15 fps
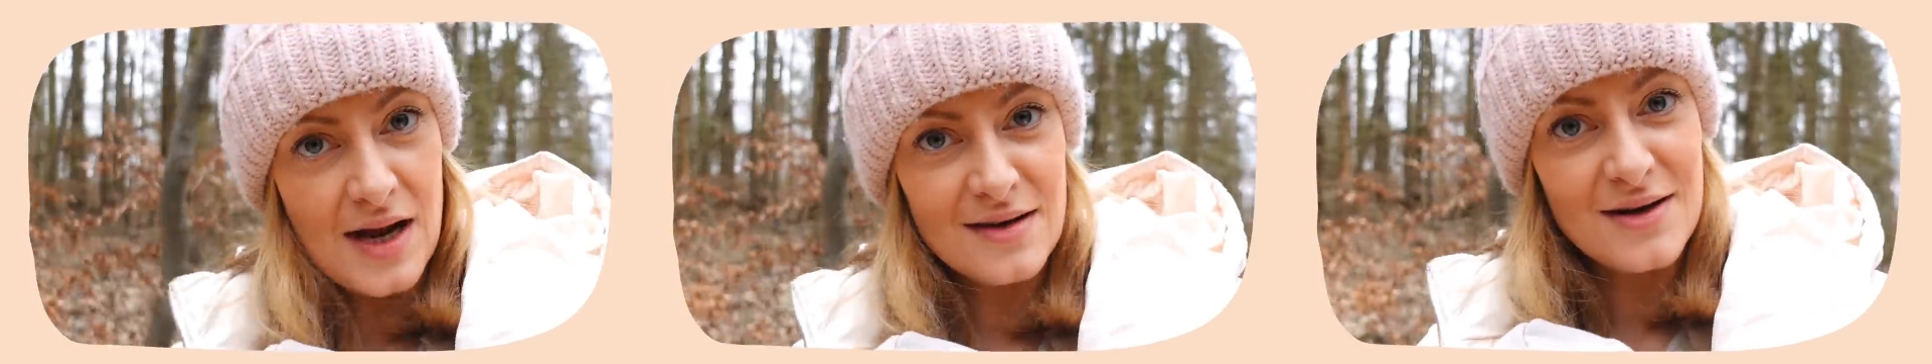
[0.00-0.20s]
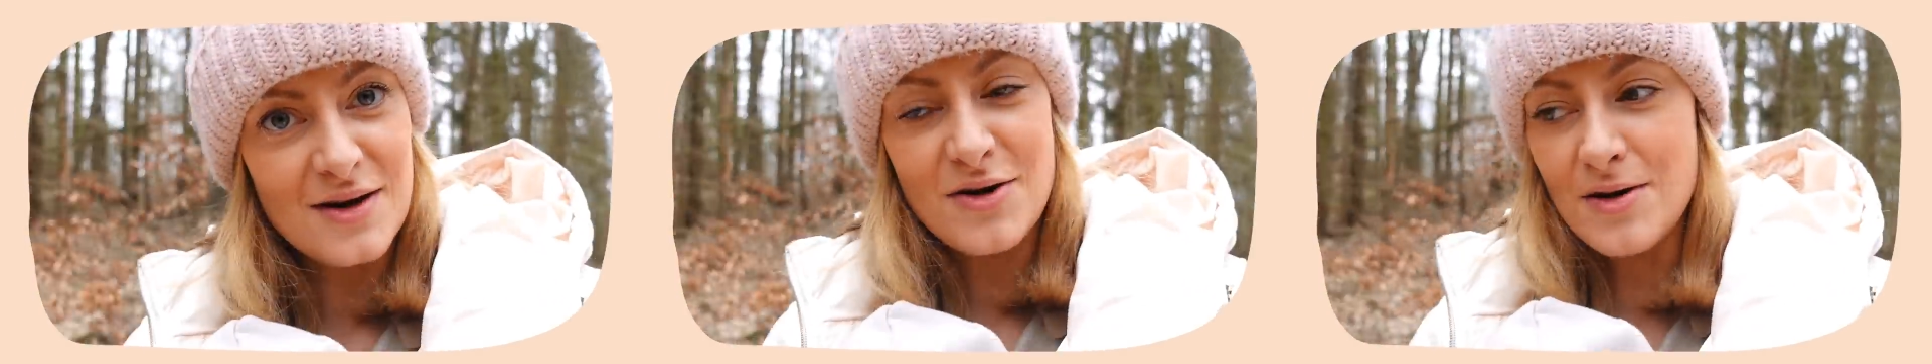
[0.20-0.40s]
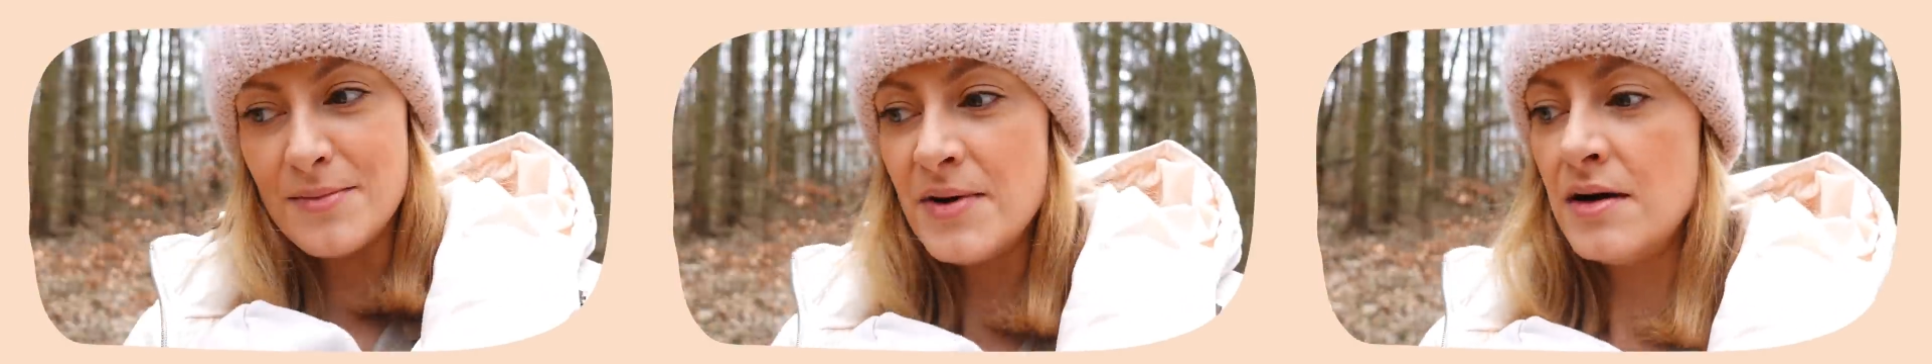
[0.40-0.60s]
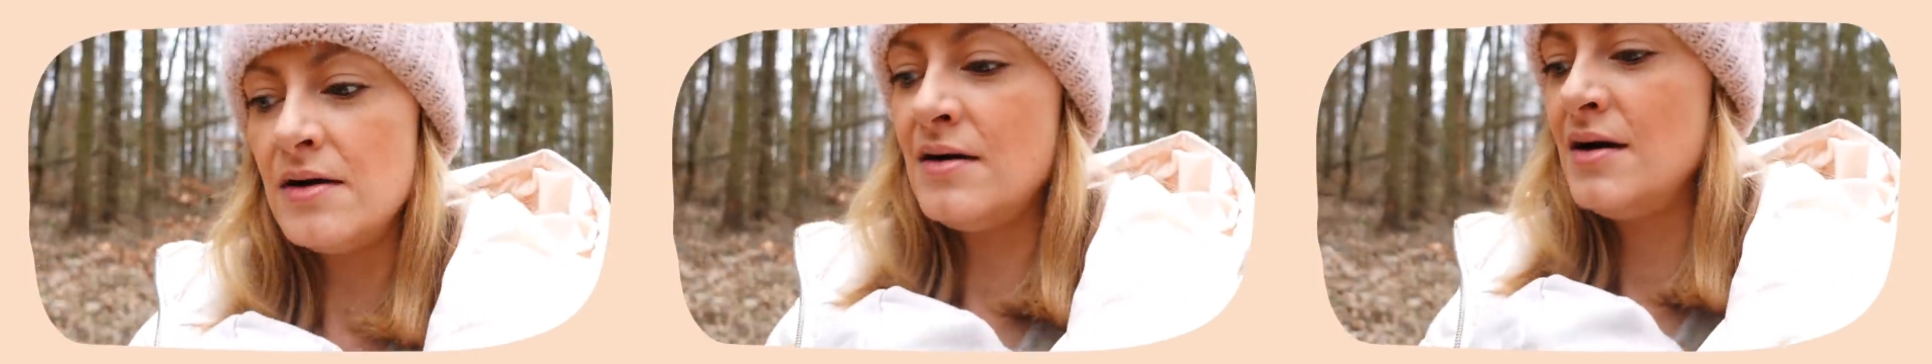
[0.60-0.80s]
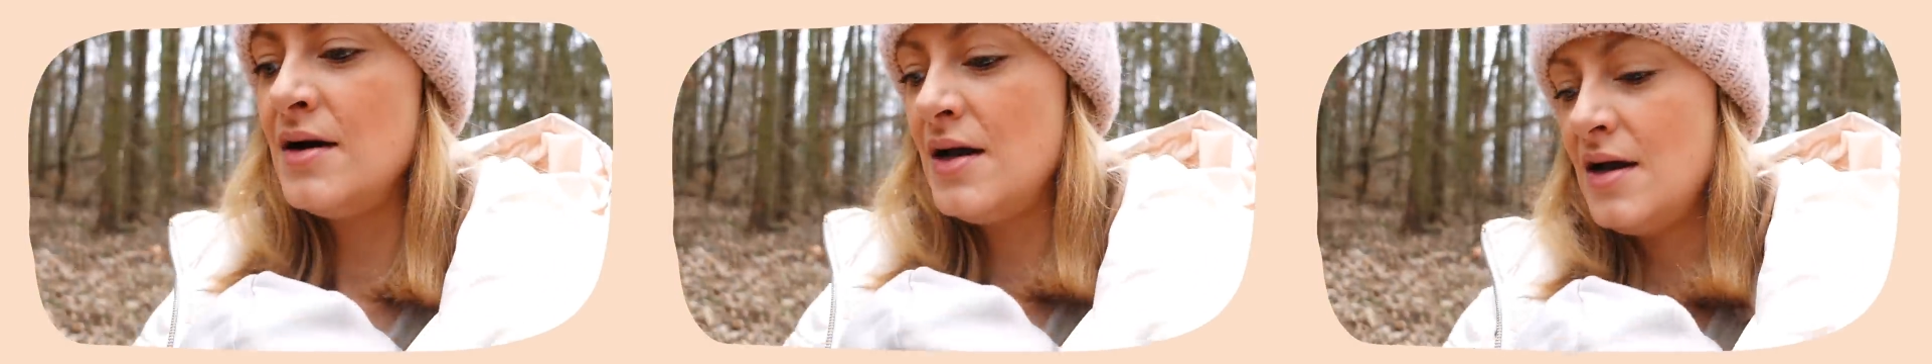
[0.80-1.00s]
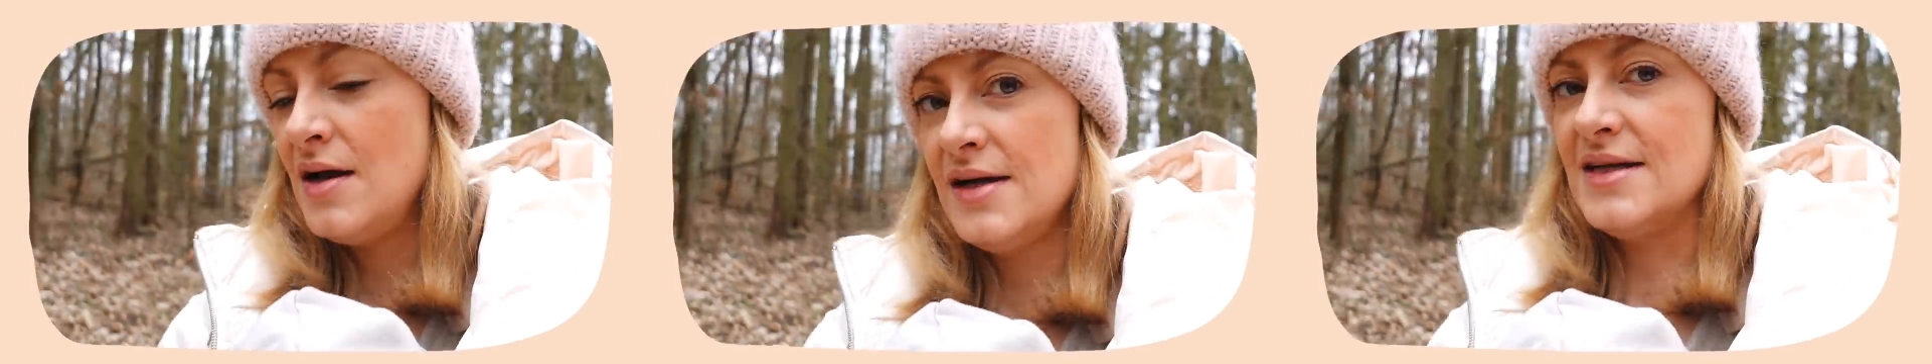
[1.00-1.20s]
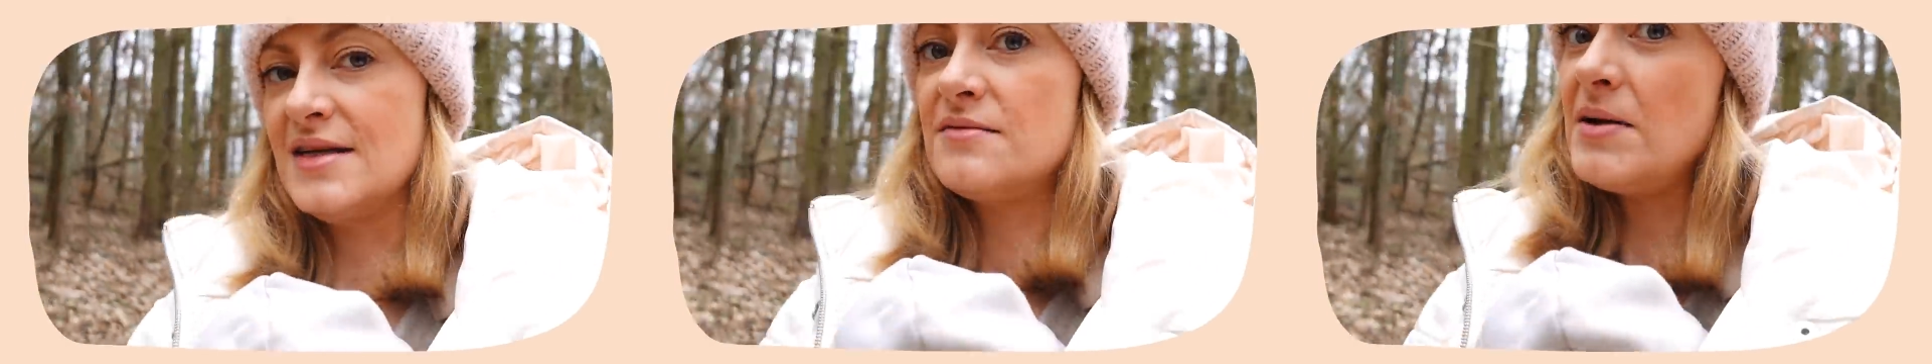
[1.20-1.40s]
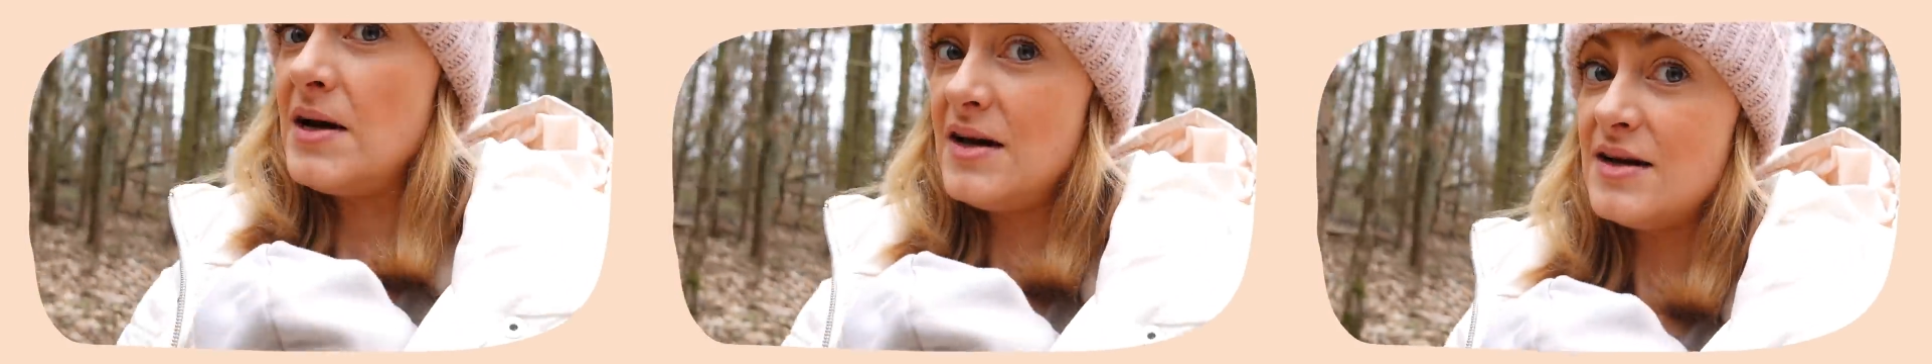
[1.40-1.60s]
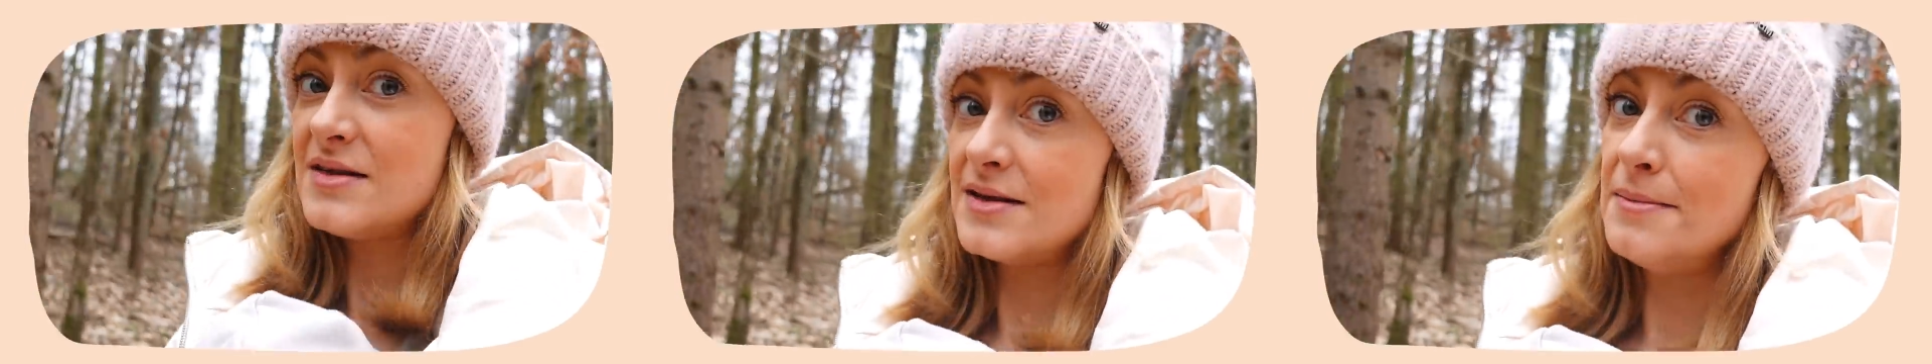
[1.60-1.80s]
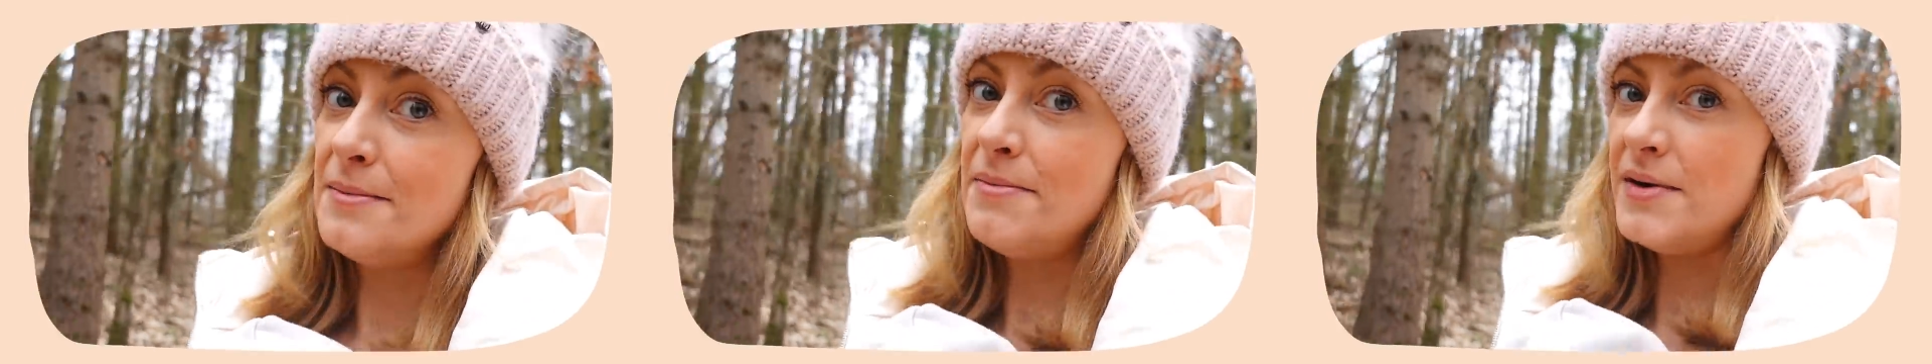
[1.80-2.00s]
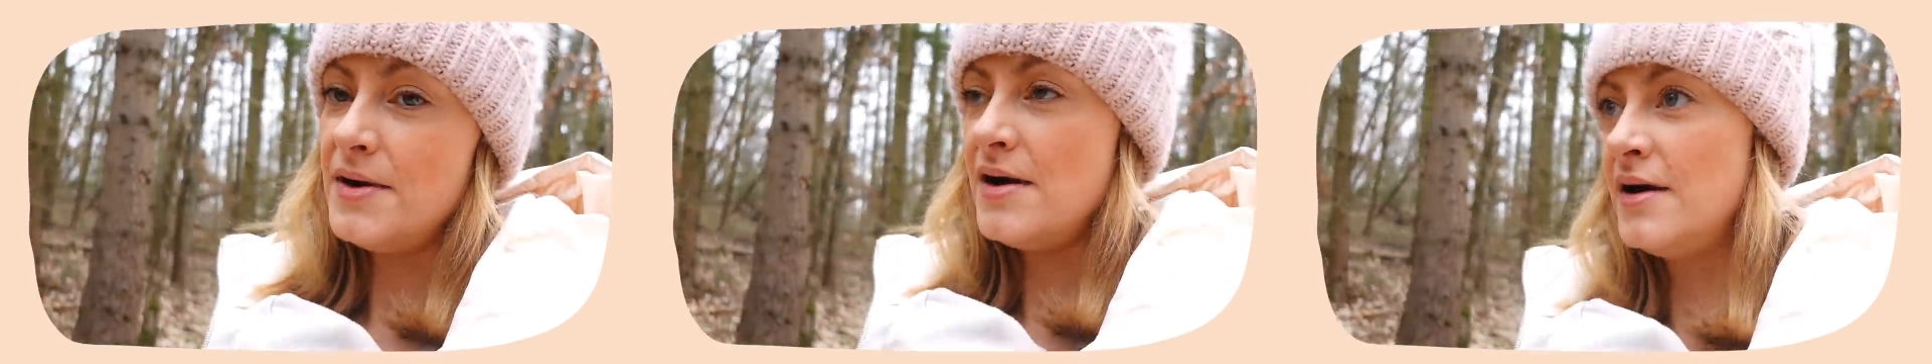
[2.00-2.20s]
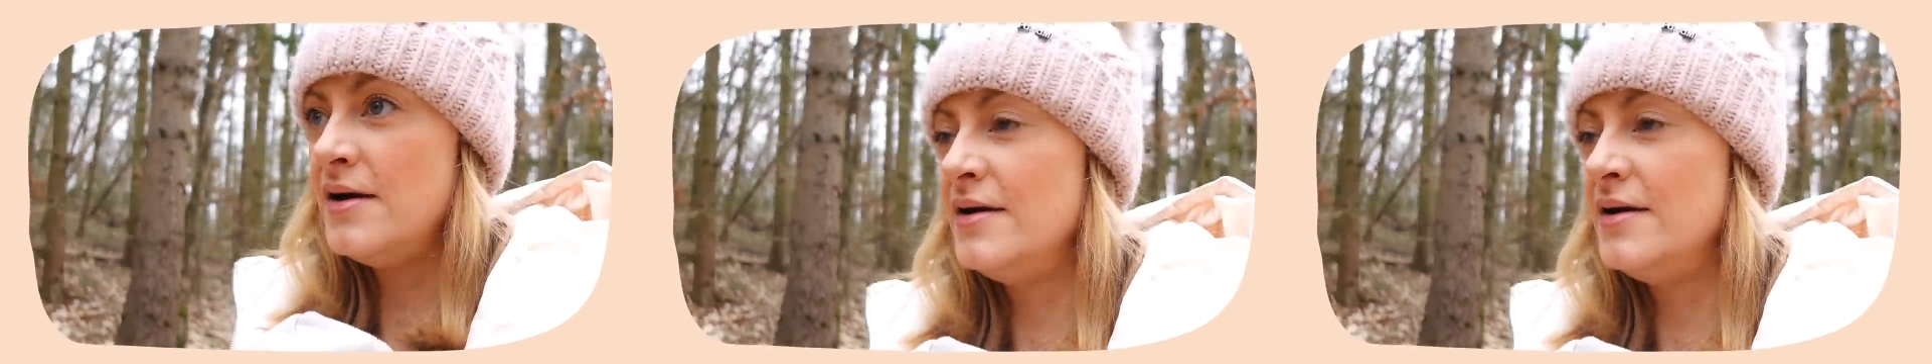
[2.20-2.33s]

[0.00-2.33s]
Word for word: angekommen. Das war ja simpel.